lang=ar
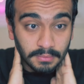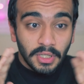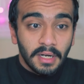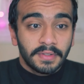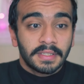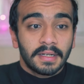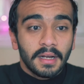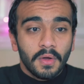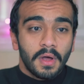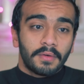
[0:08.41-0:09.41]
مش عارف
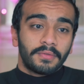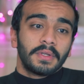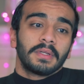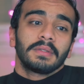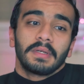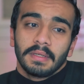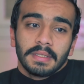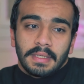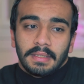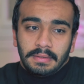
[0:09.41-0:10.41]
اسرحه حرفيا
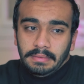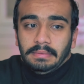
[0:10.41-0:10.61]
خلاص يعني